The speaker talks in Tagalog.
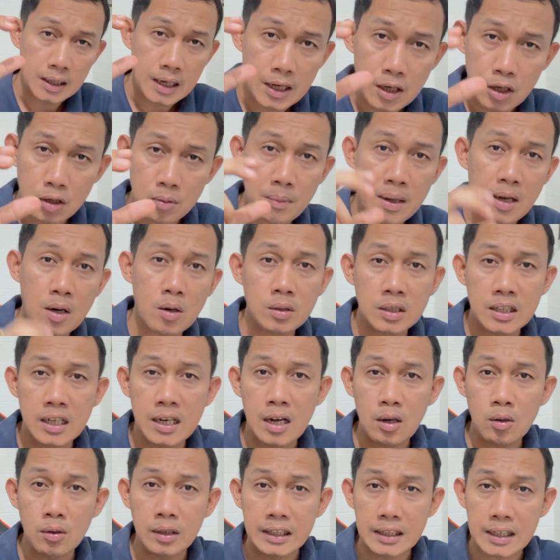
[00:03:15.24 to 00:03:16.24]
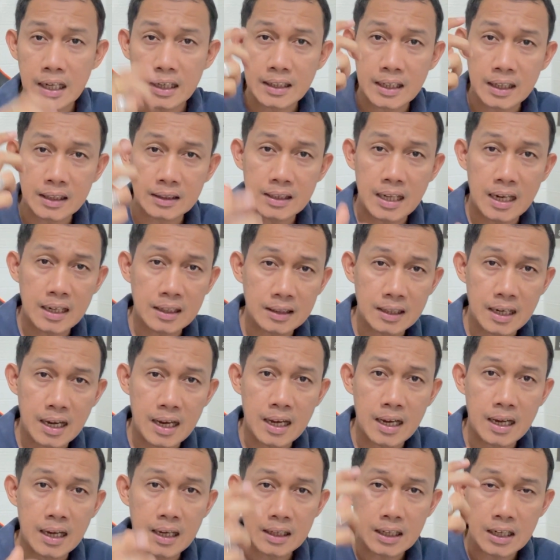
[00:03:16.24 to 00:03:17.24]
Ngayon, meron din akong idadagdag
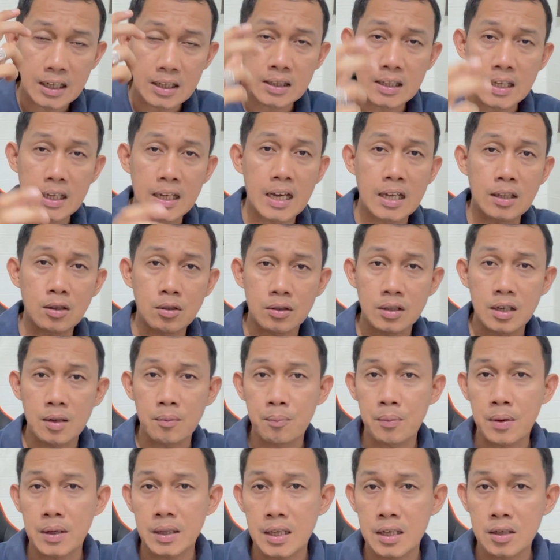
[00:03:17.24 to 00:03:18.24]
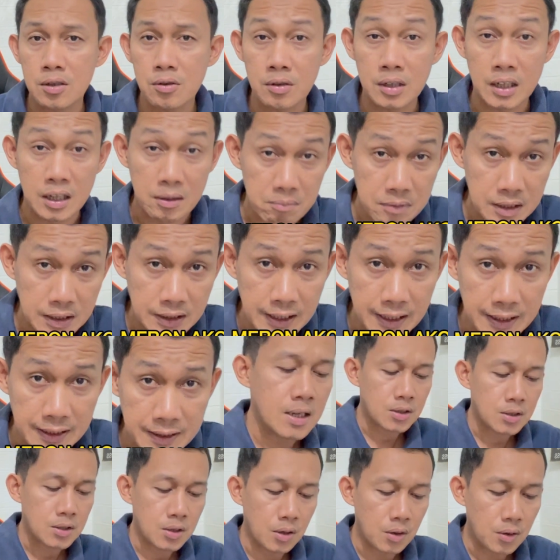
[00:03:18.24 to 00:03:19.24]
na indicator na pwede nyong gamitin.
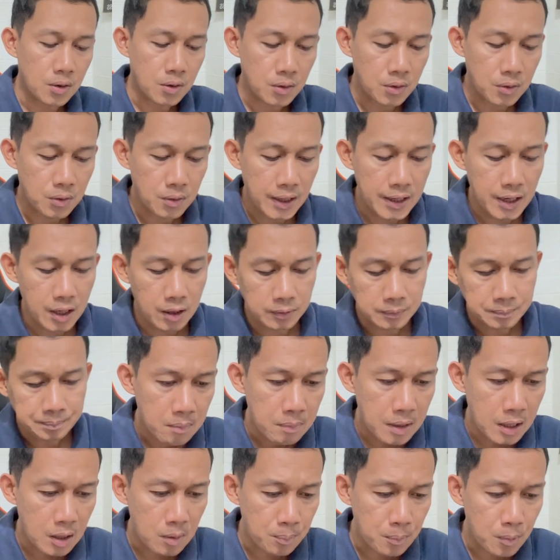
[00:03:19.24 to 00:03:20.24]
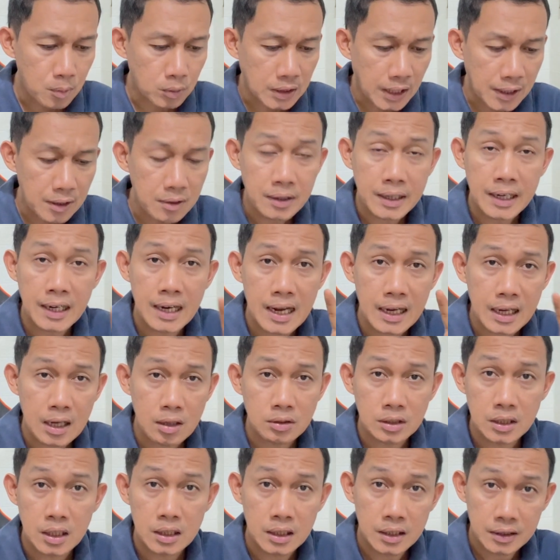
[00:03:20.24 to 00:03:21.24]
So ngayon, meron po tayong real
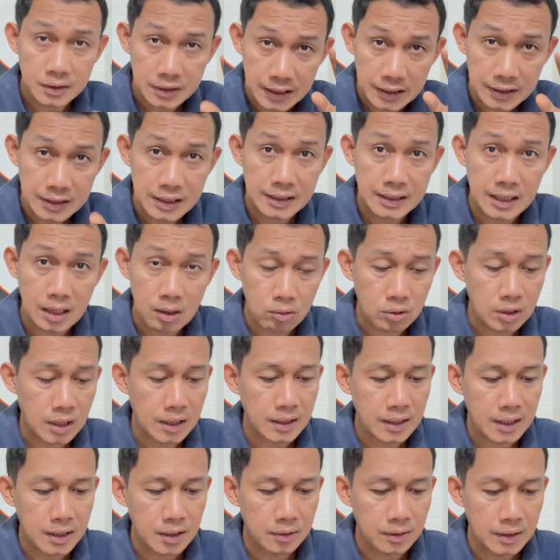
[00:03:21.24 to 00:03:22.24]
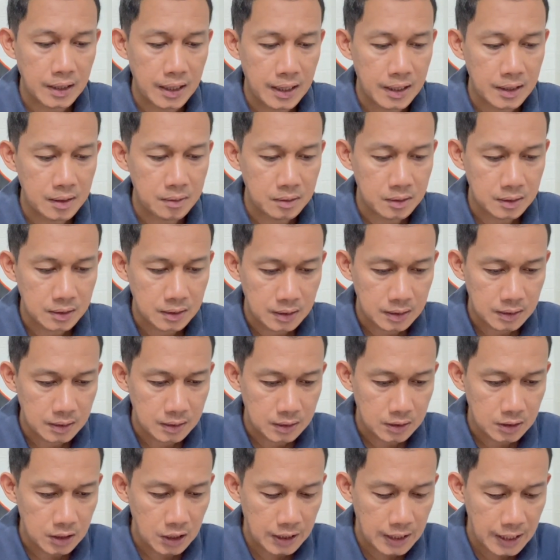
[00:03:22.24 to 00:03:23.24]
account na 30,000 ngayon and
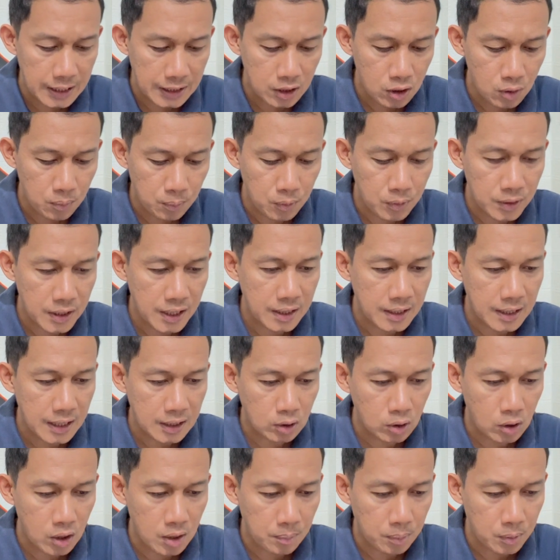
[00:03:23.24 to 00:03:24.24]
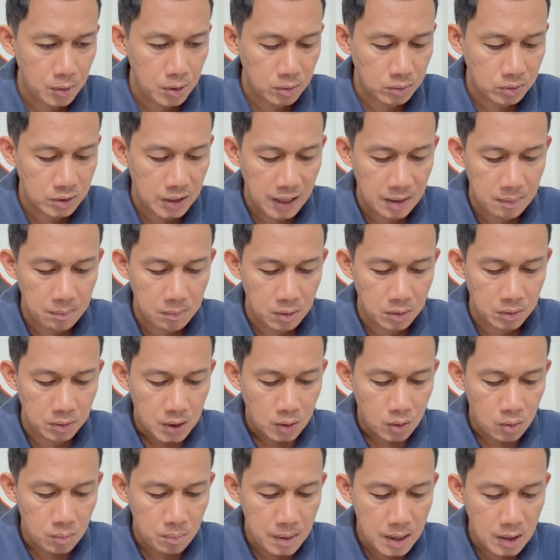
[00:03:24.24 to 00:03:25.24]
I-click nyo po yan, ito na po yung demo.
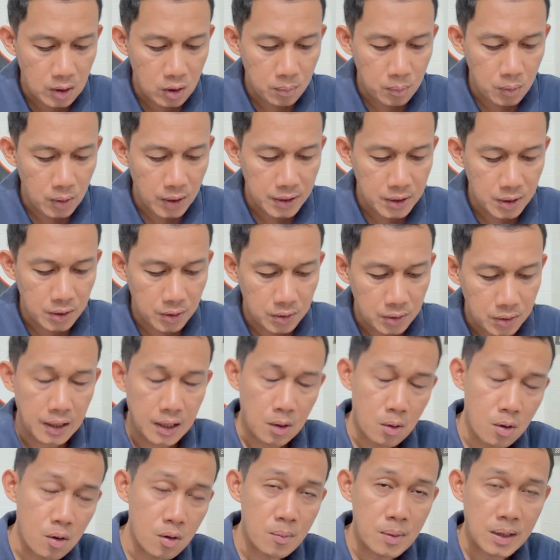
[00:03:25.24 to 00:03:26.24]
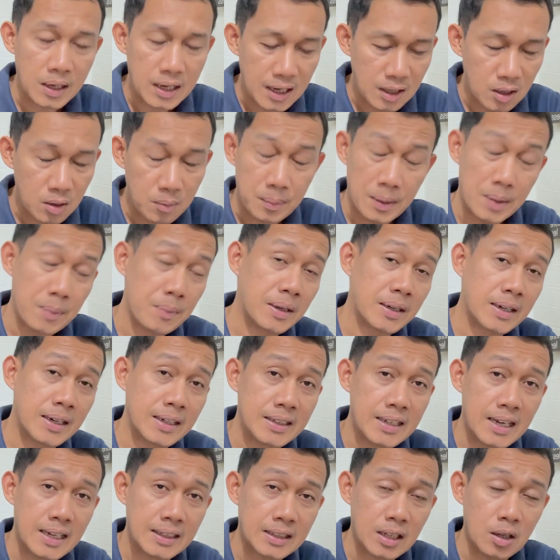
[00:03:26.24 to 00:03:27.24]
Kung bago po kayo, ewan ko magkano, 500
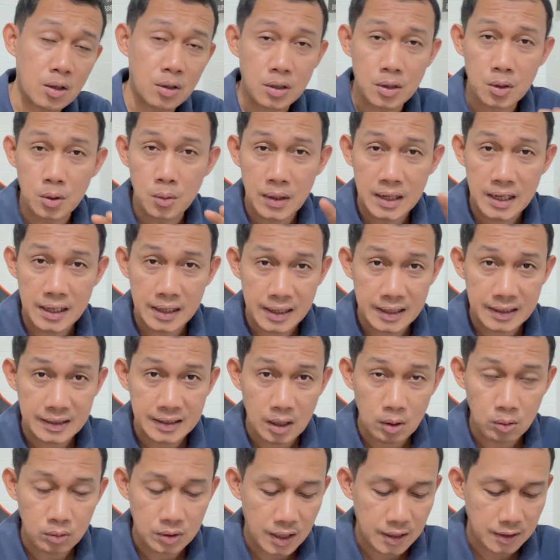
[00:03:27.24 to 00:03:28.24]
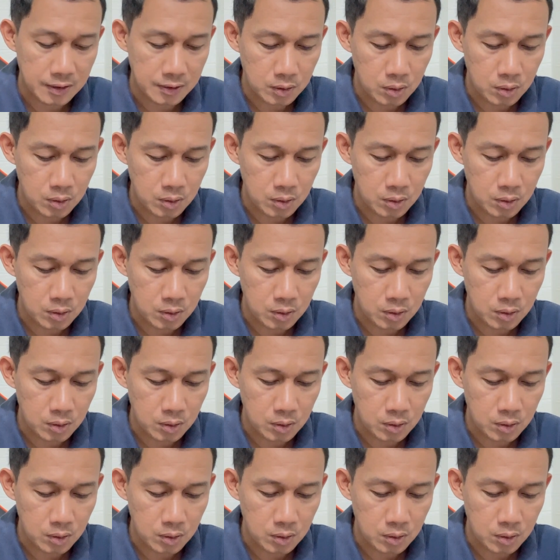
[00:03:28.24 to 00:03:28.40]
yata or 100,000.